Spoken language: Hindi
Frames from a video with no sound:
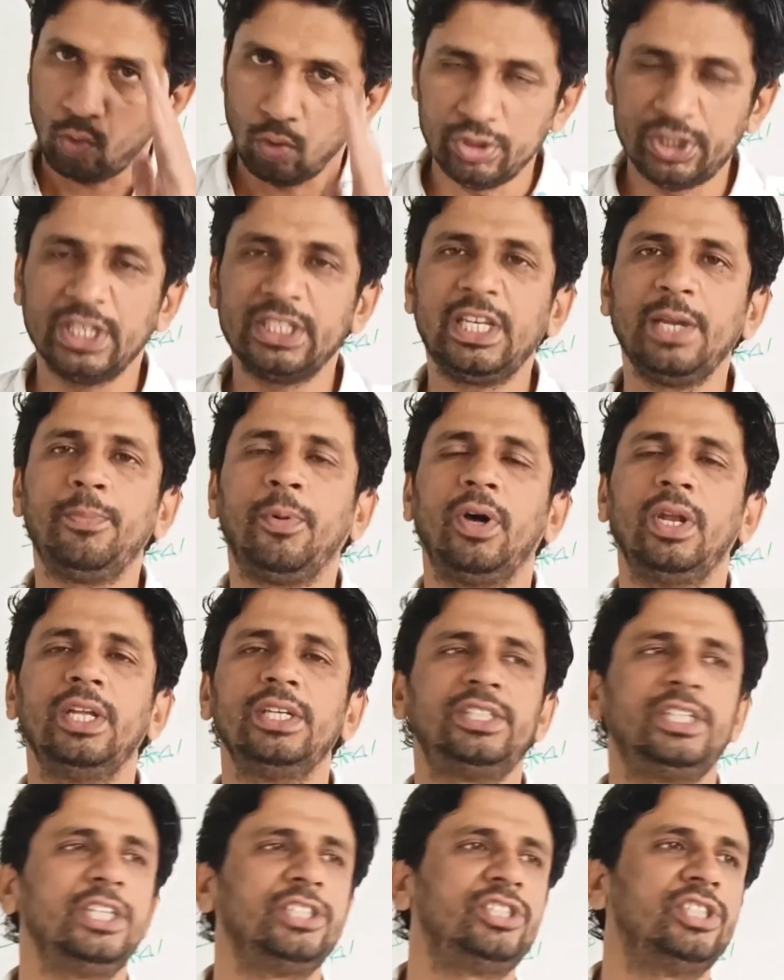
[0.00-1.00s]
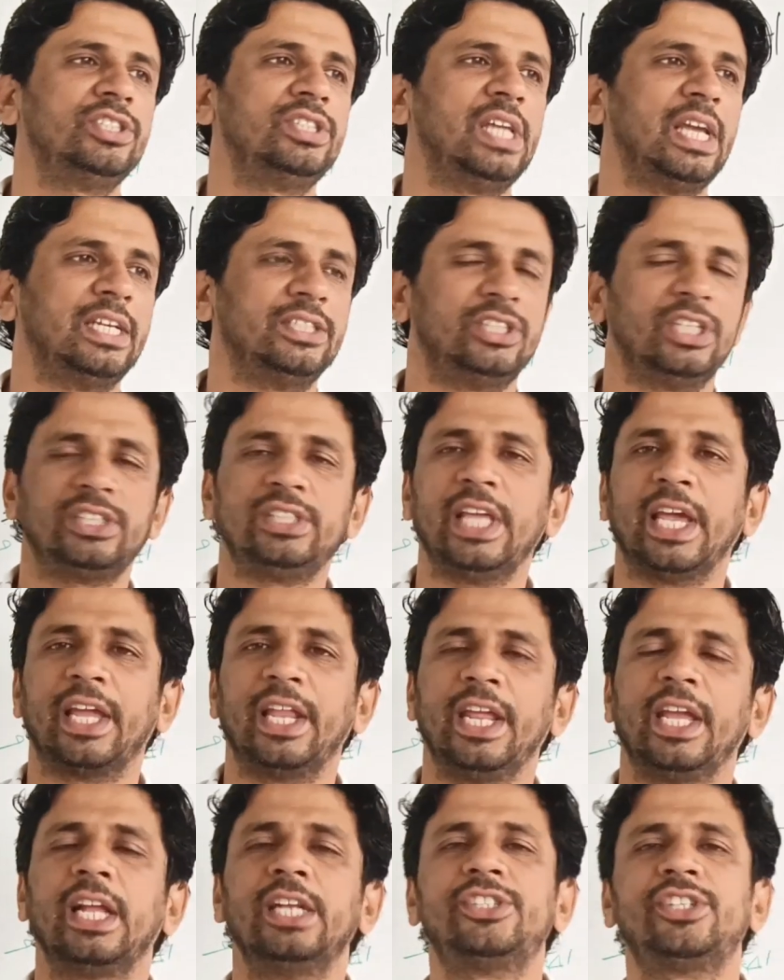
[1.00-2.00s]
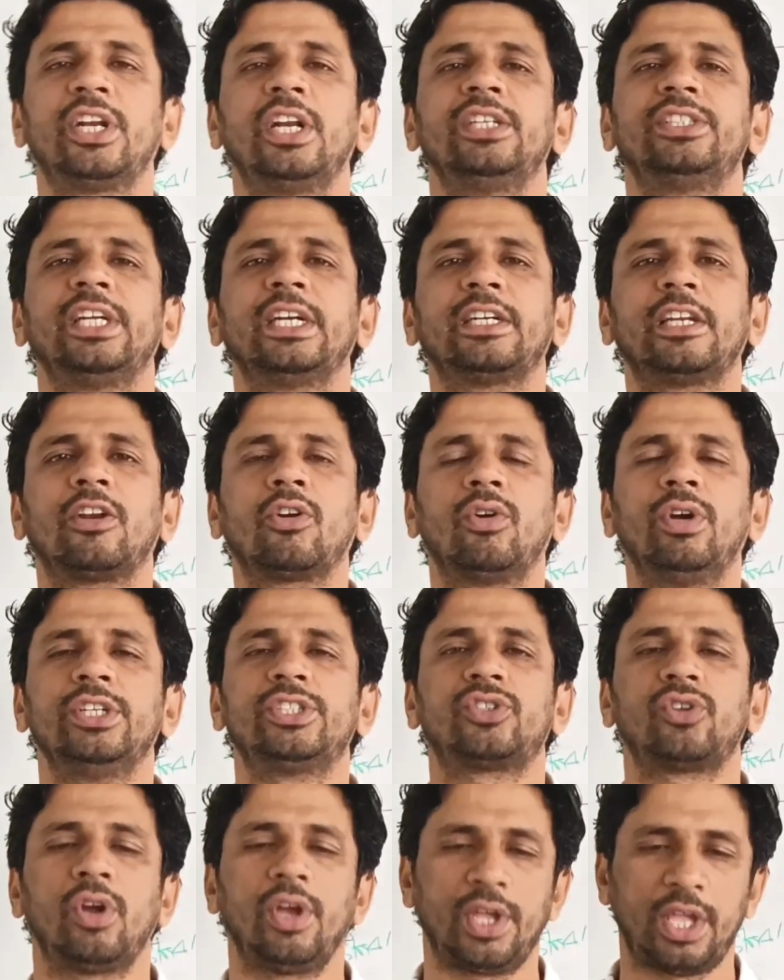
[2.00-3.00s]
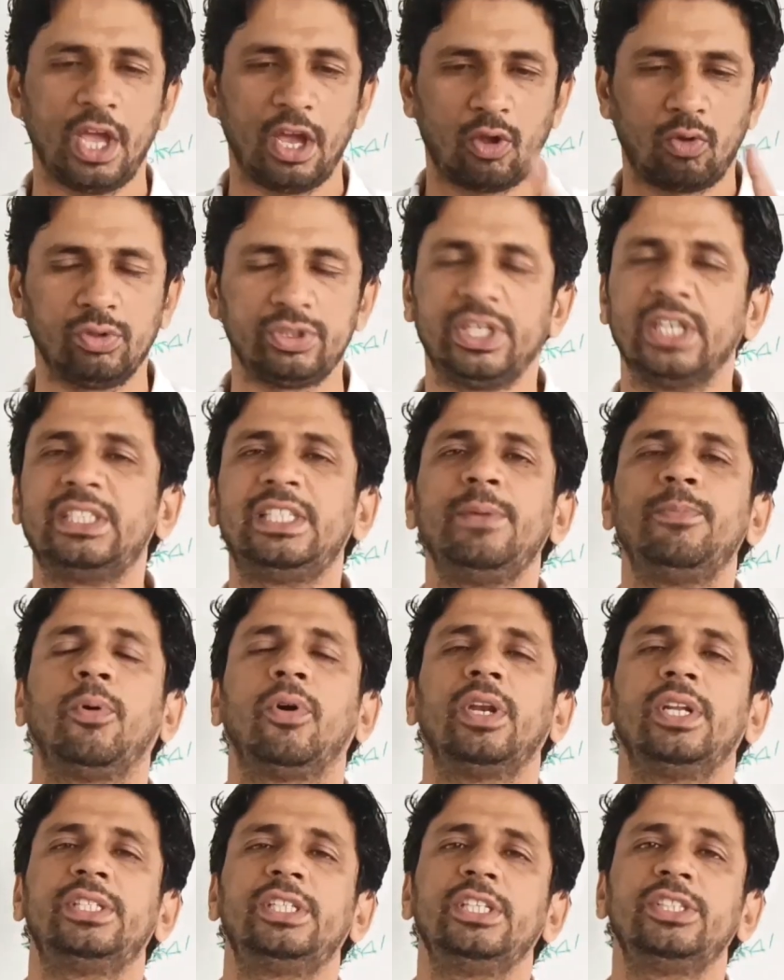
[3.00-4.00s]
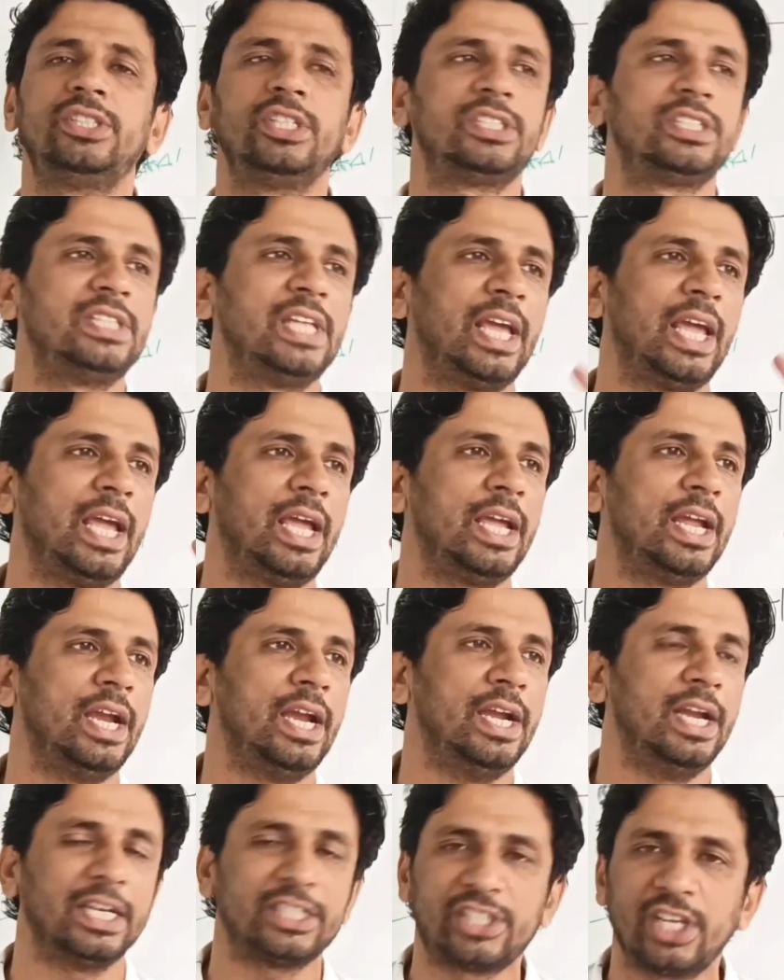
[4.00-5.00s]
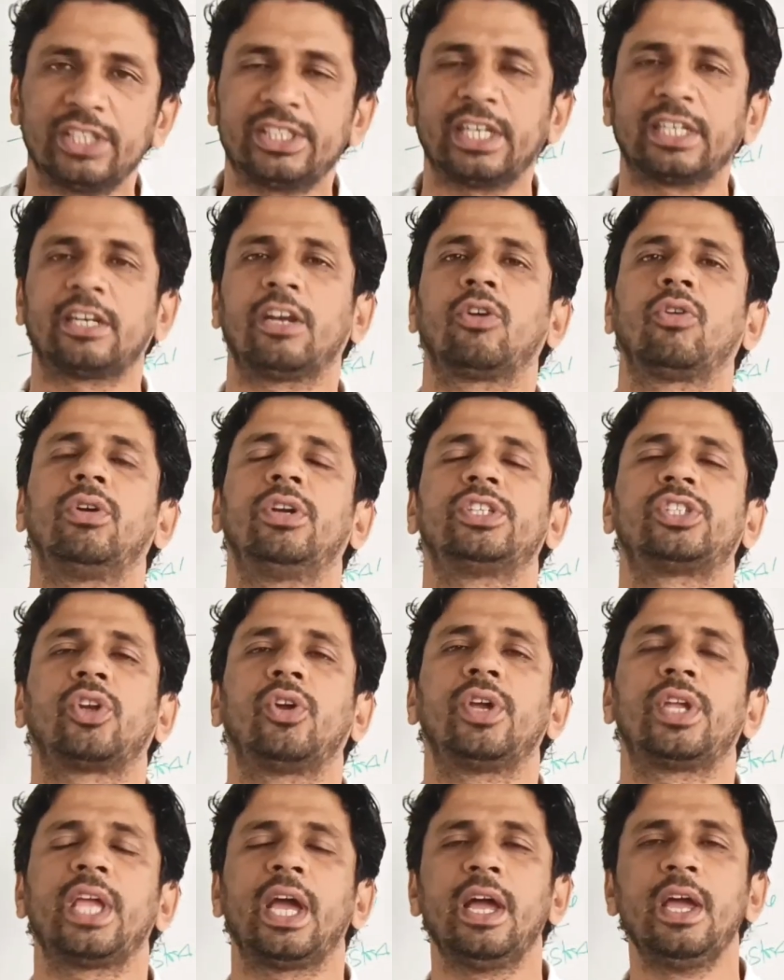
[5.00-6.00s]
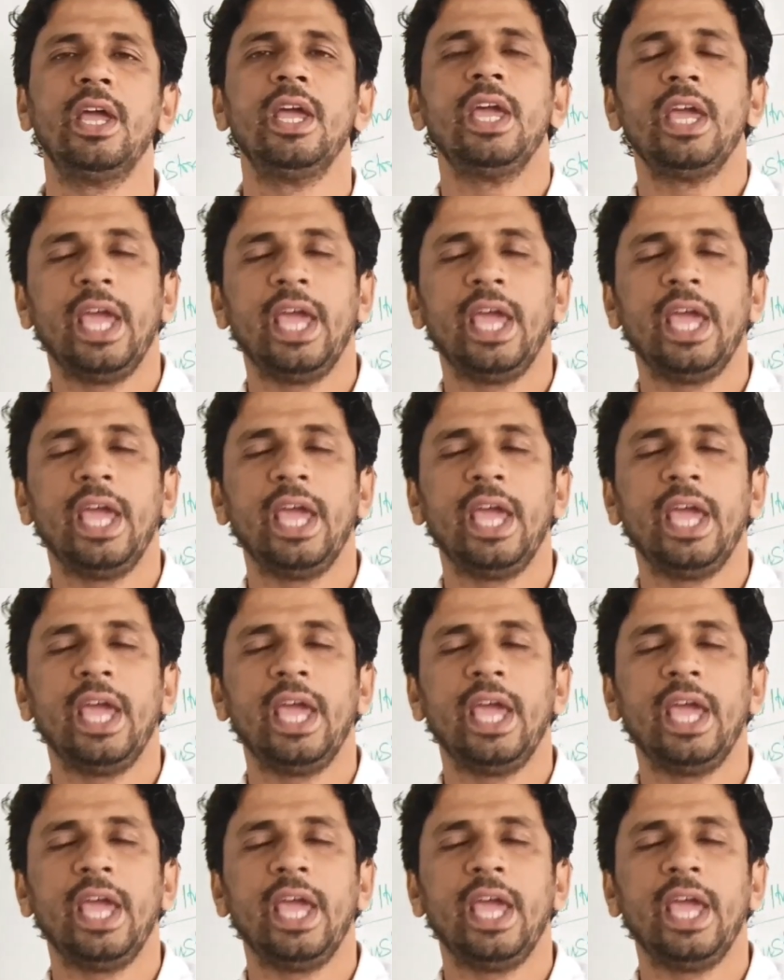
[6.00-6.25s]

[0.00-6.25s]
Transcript: कुछ ऐसी पॉलिसीज जिसने जिसने एग्रीकल्चरल सेक्टर को डिस्ट्रॉय किया कुछ ऐसी पॉलिसीज जिसने इंडस्ट्रियल सेक्टर को डिस्ट्रॉय किया